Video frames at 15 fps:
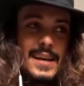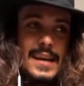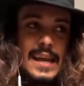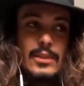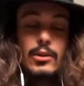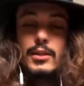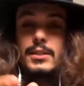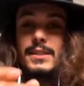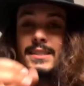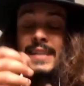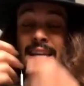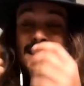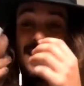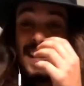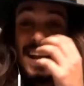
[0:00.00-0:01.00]
Entonces, se
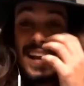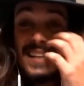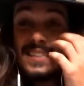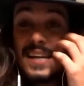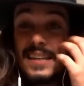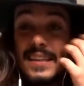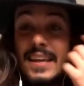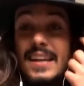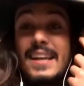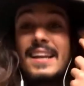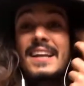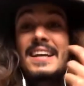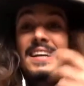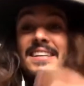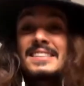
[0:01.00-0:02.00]
echan a la sartén
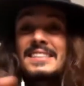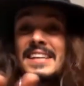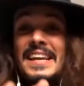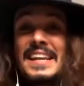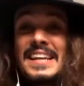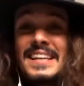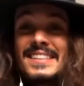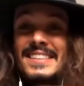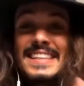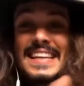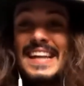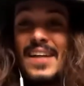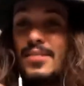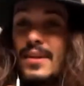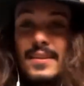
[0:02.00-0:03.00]
sin,
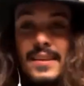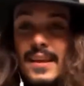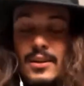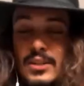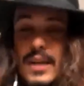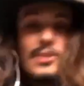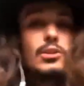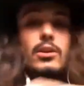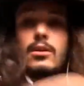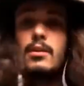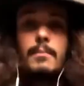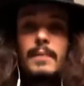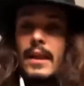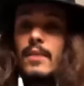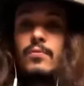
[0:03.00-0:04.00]
aceite. O sea, solo
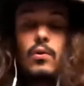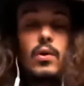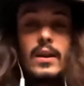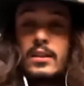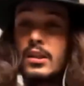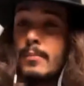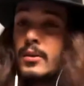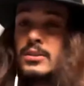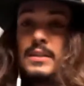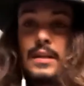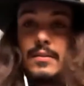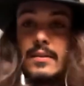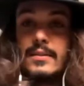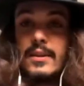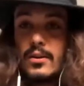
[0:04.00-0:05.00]
en plan a fuego lento, pero sin
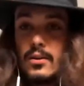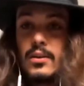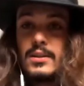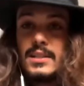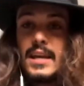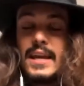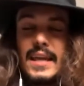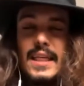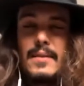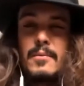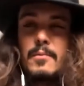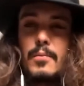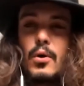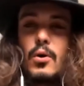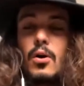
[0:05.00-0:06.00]
aceite, rollo que se queden
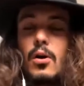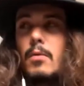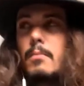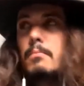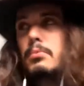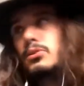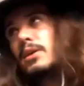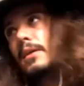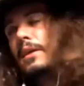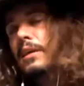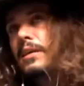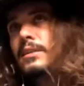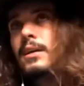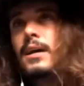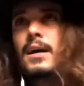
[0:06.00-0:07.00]
un poco
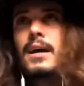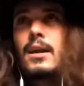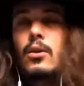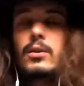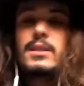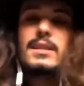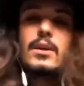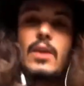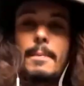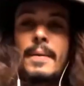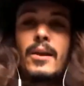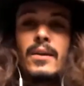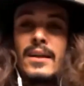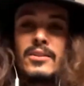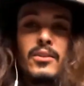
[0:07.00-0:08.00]
pochadillas. Lo echas a una
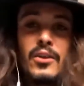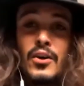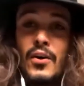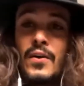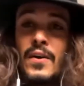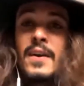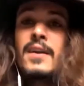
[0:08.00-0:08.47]
perola todo.